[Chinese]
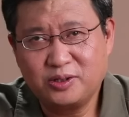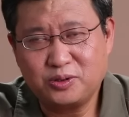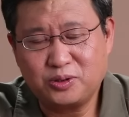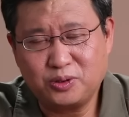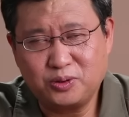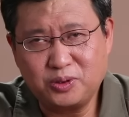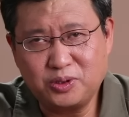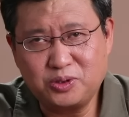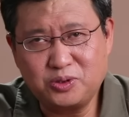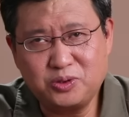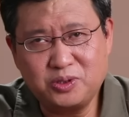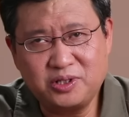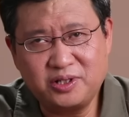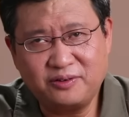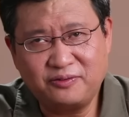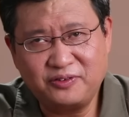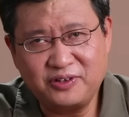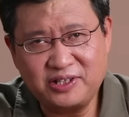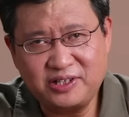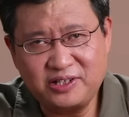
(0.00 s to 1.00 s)
许多军
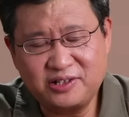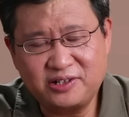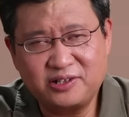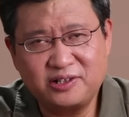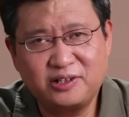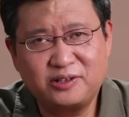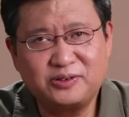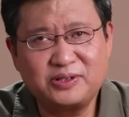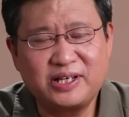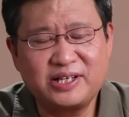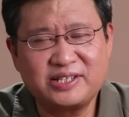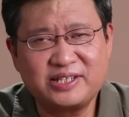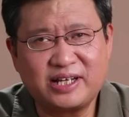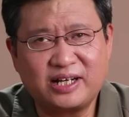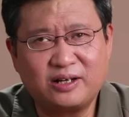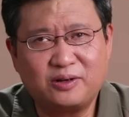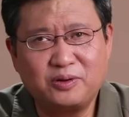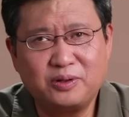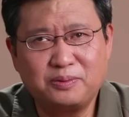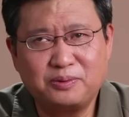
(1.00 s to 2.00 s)
事分析师都在
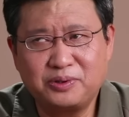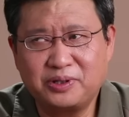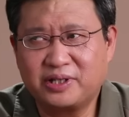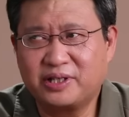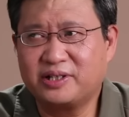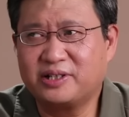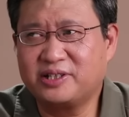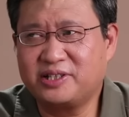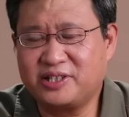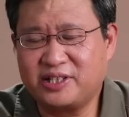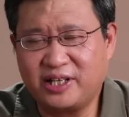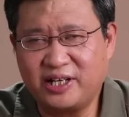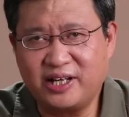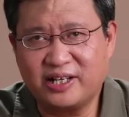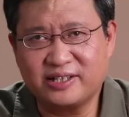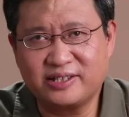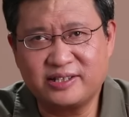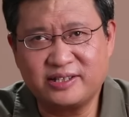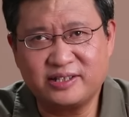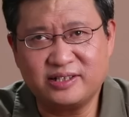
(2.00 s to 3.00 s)
想，会不会和前
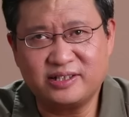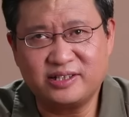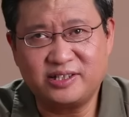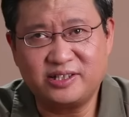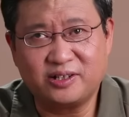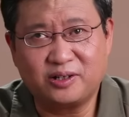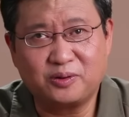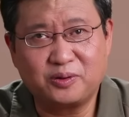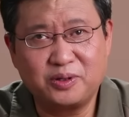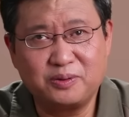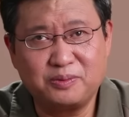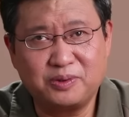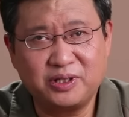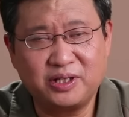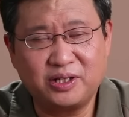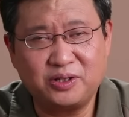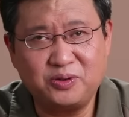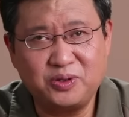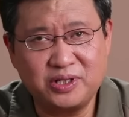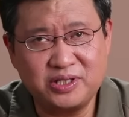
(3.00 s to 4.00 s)
2次小规模
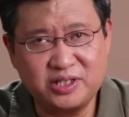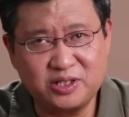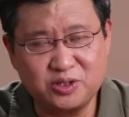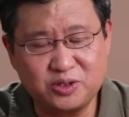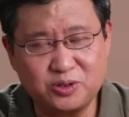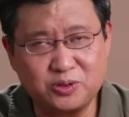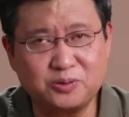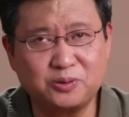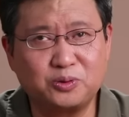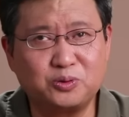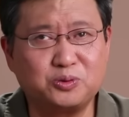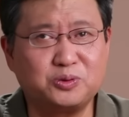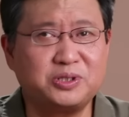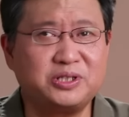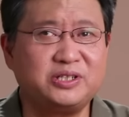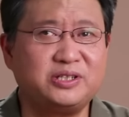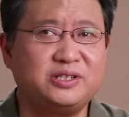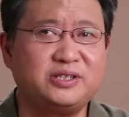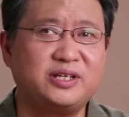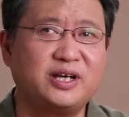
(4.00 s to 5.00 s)
的越境突
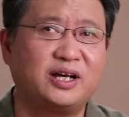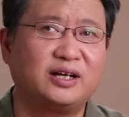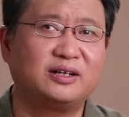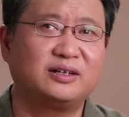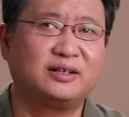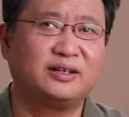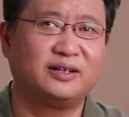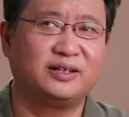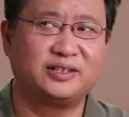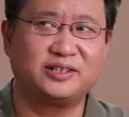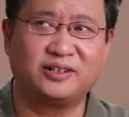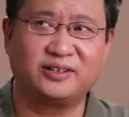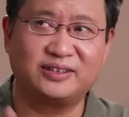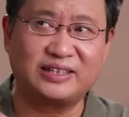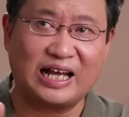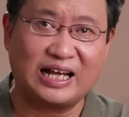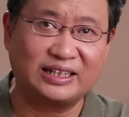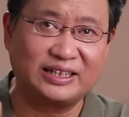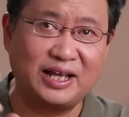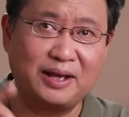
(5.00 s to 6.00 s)
袭一样啊，叫
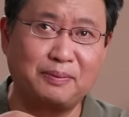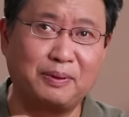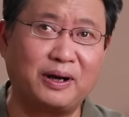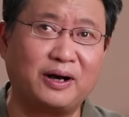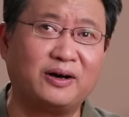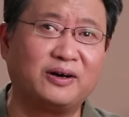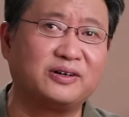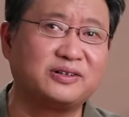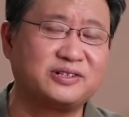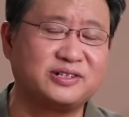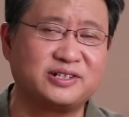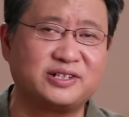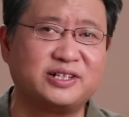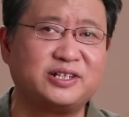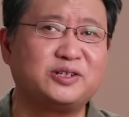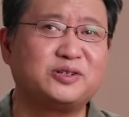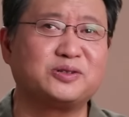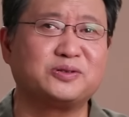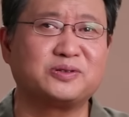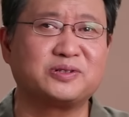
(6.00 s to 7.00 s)
打带跑，这是
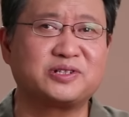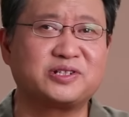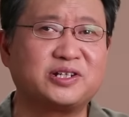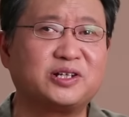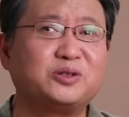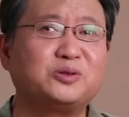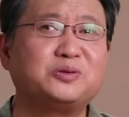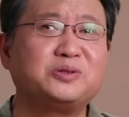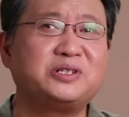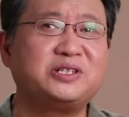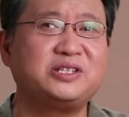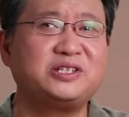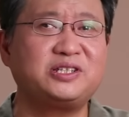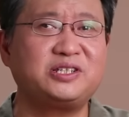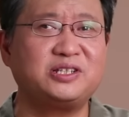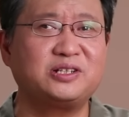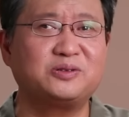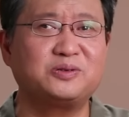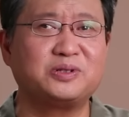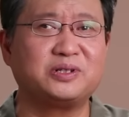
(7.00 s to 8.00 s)
一种声东击
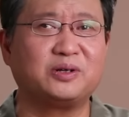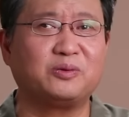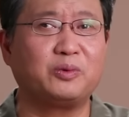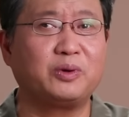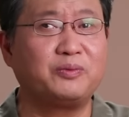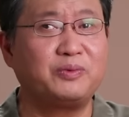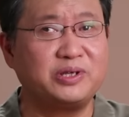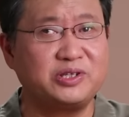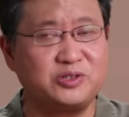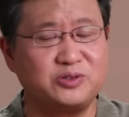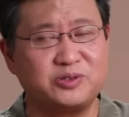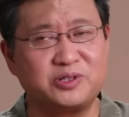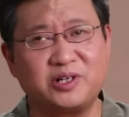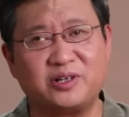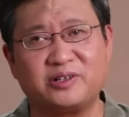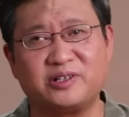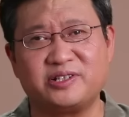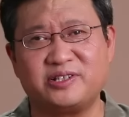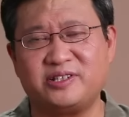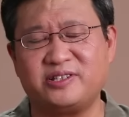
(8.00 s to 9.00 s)
西或者围魏救
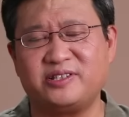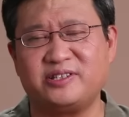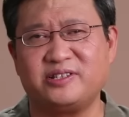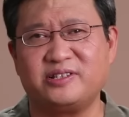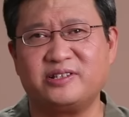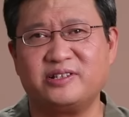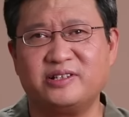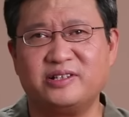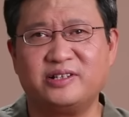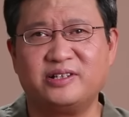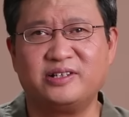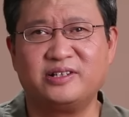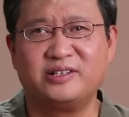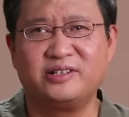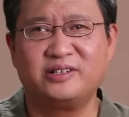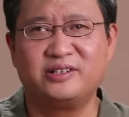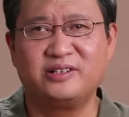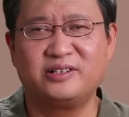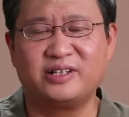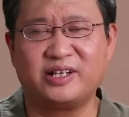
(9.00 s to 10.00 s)
赵的袭击。
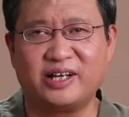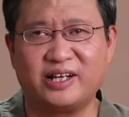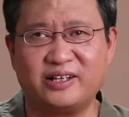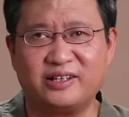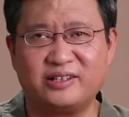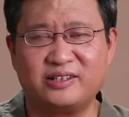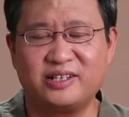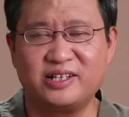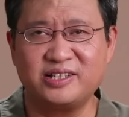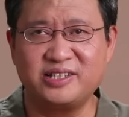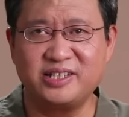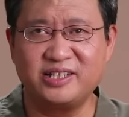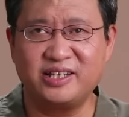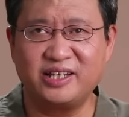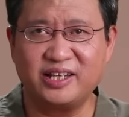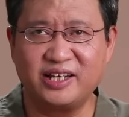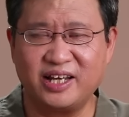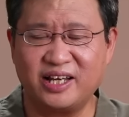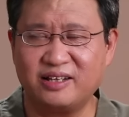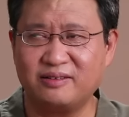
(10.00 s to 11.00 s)
哎，但现
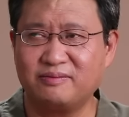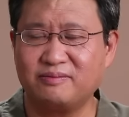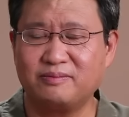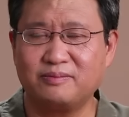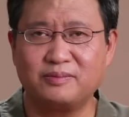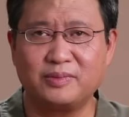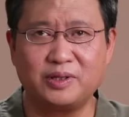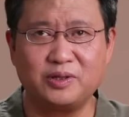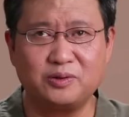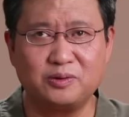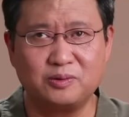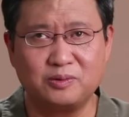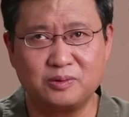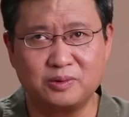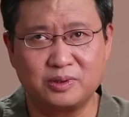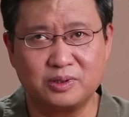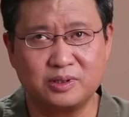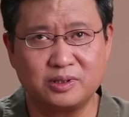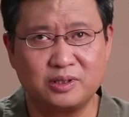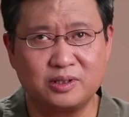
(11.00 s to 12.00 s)
在一看，哎呦，
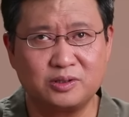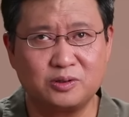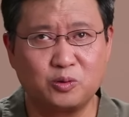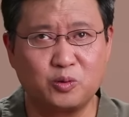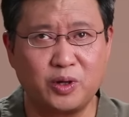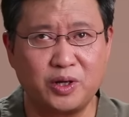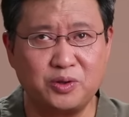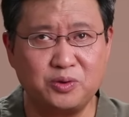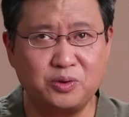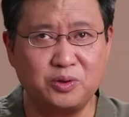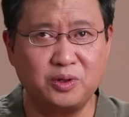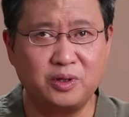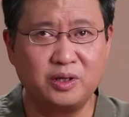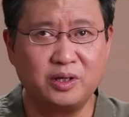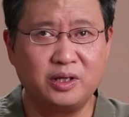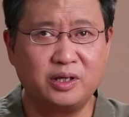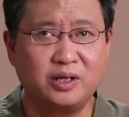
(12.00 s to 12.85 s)
关于